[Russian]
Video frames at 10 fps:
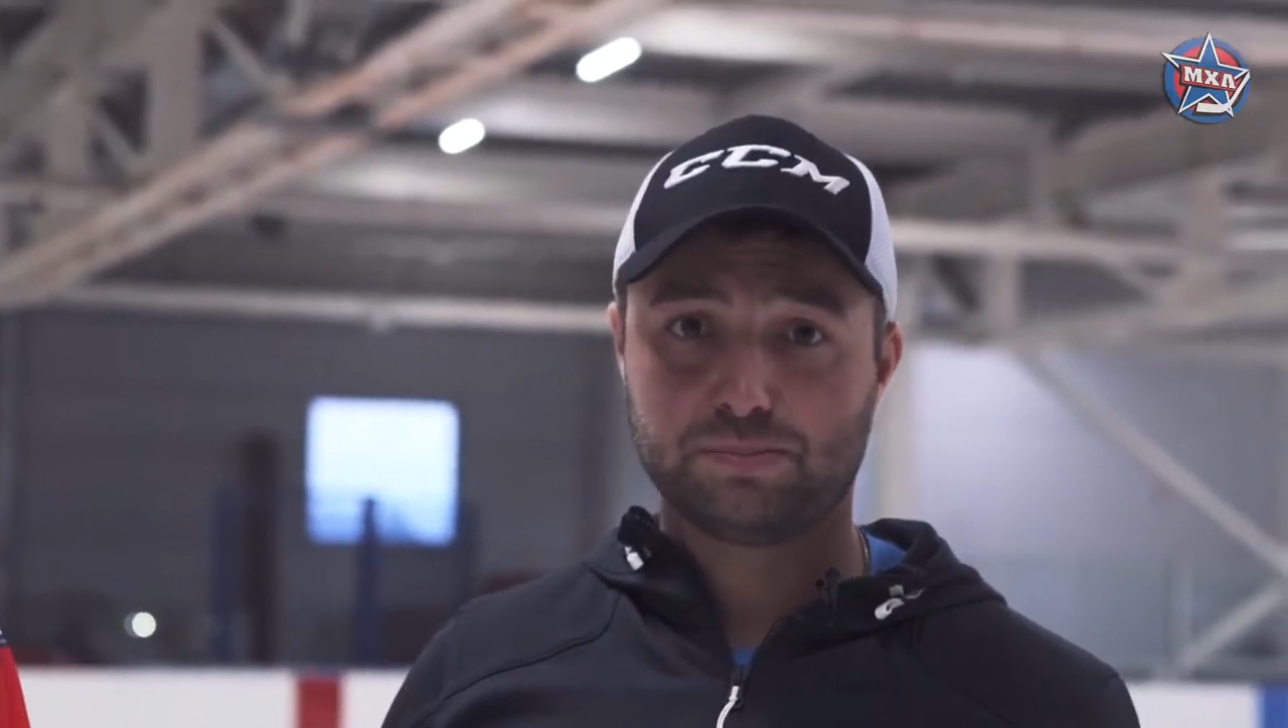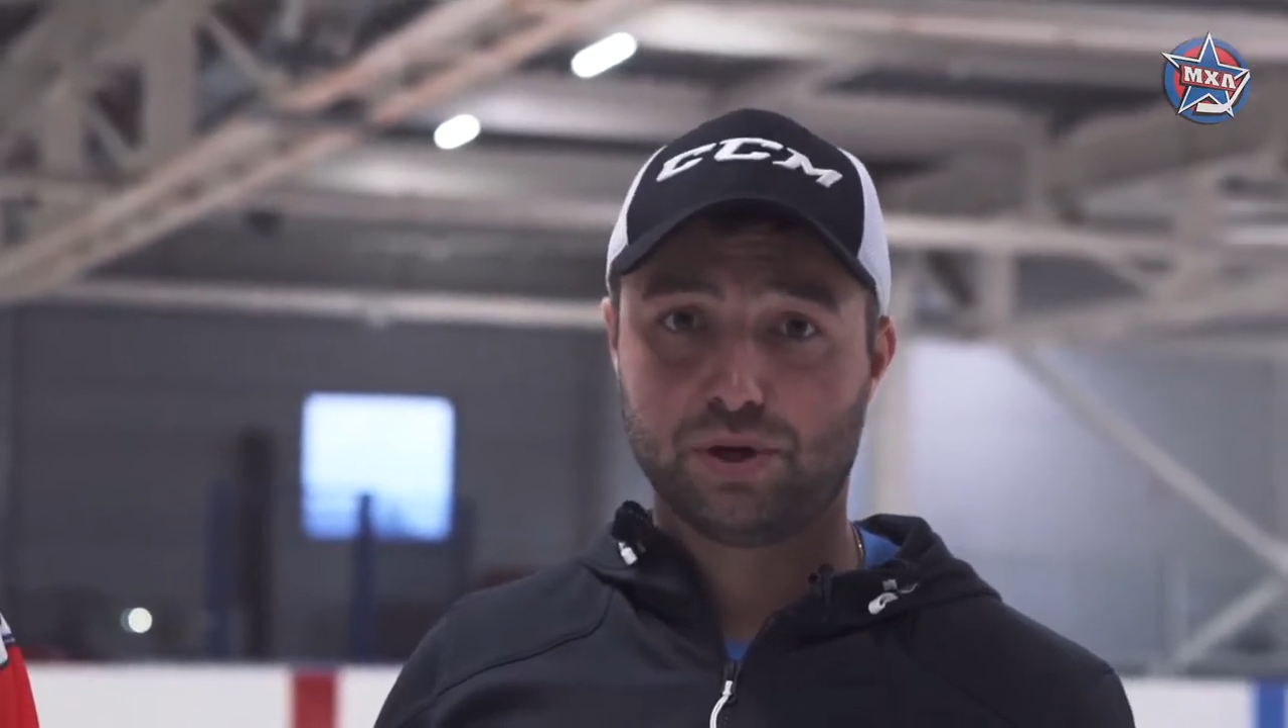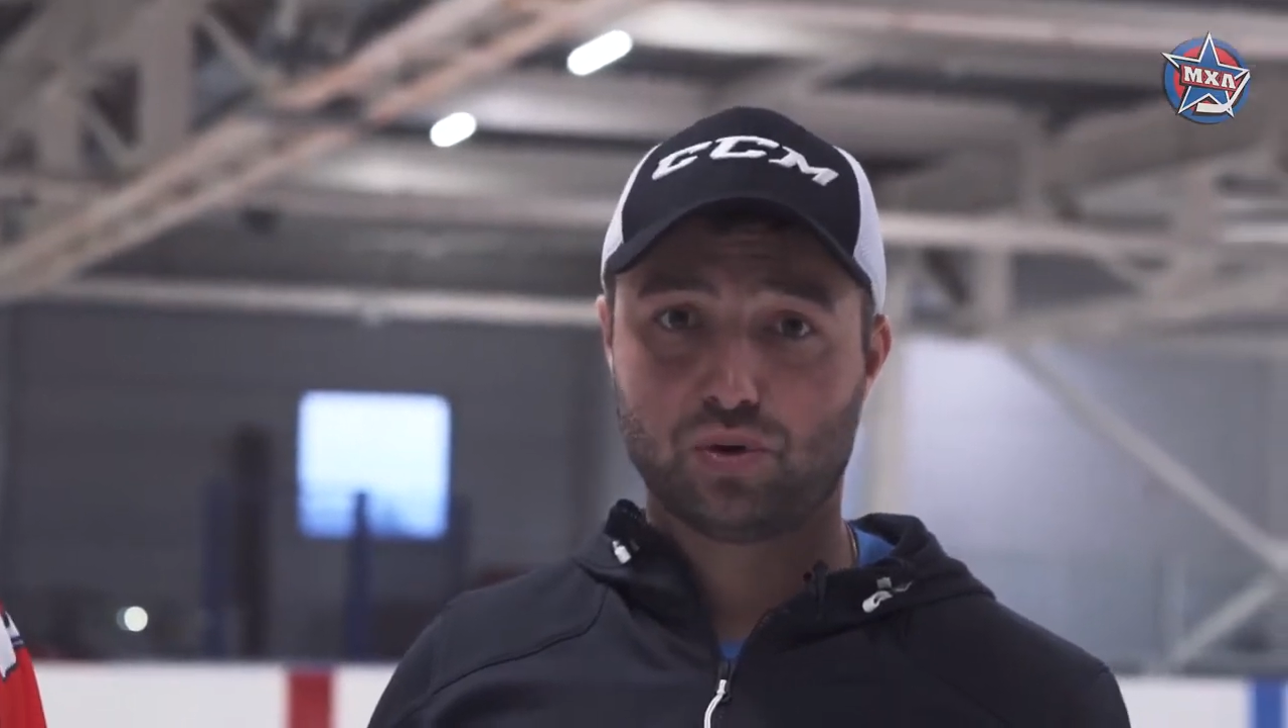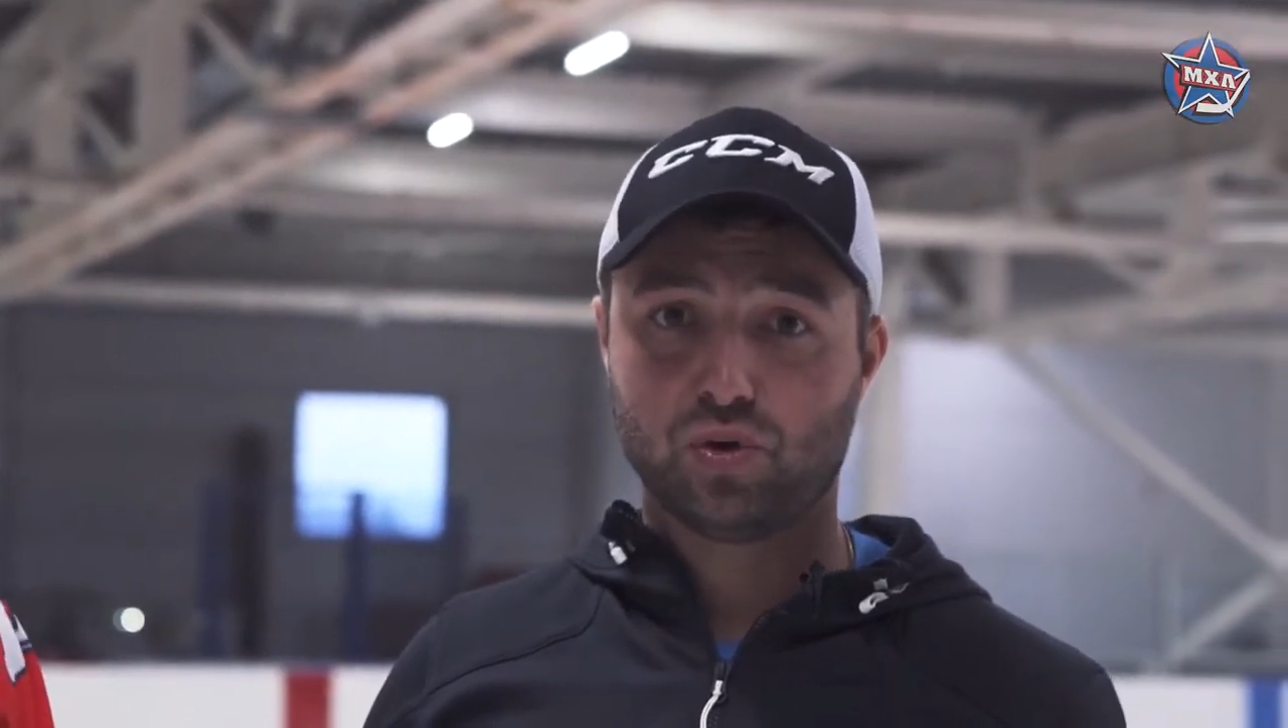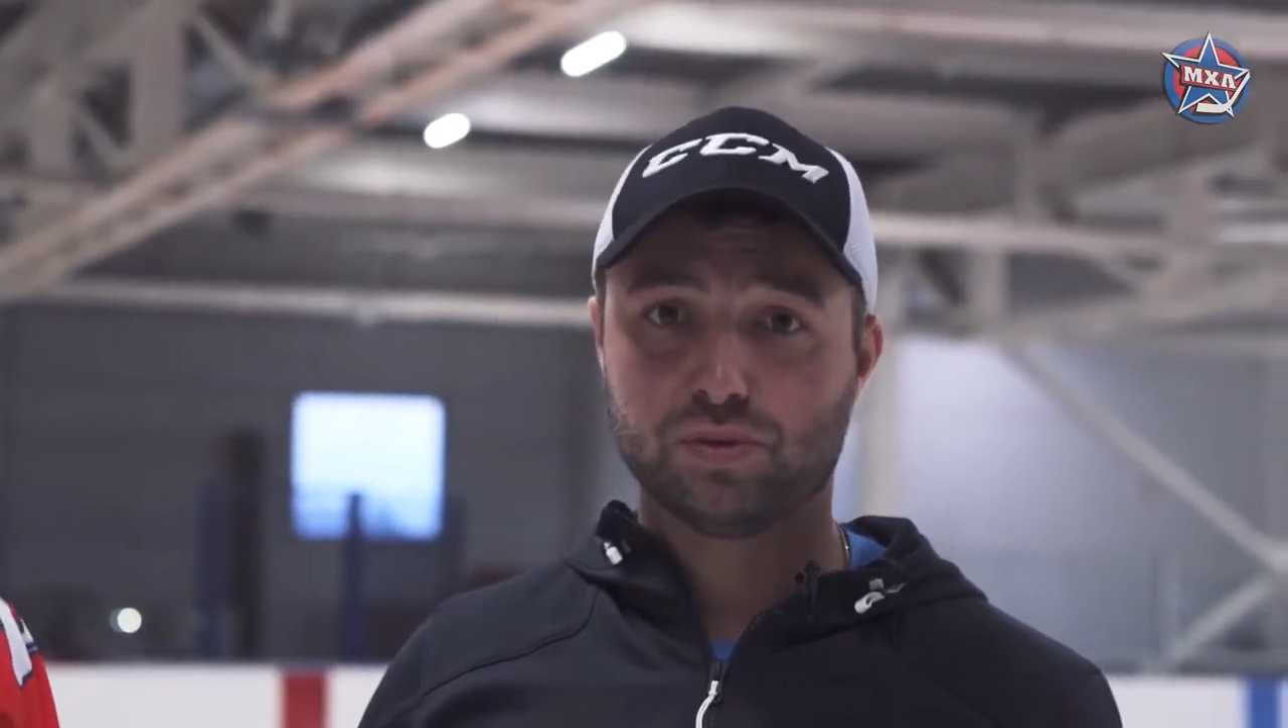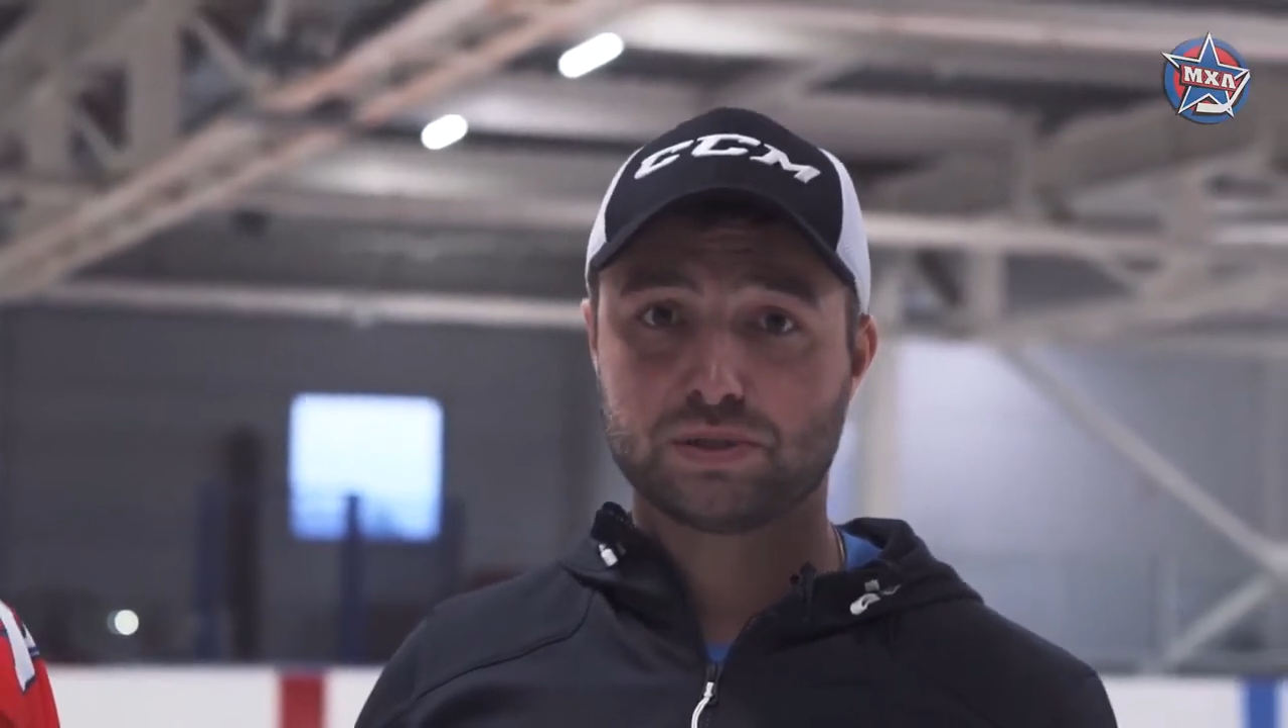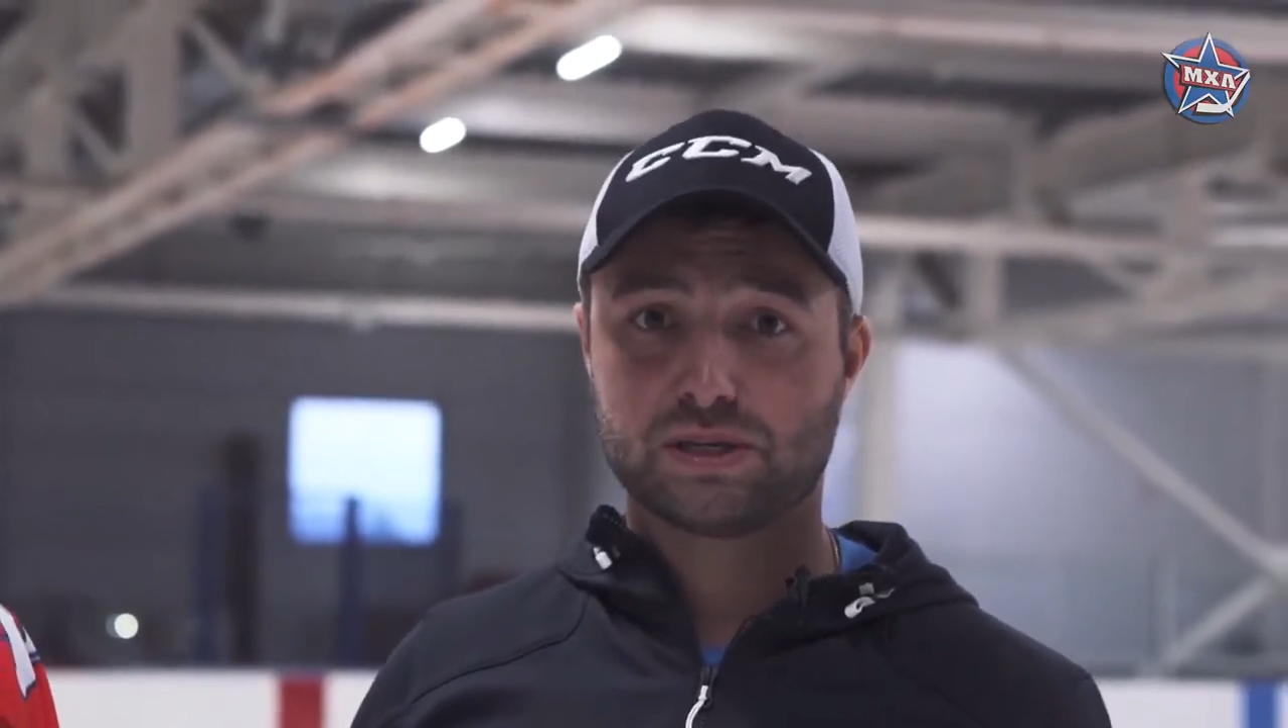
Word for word: с переходом с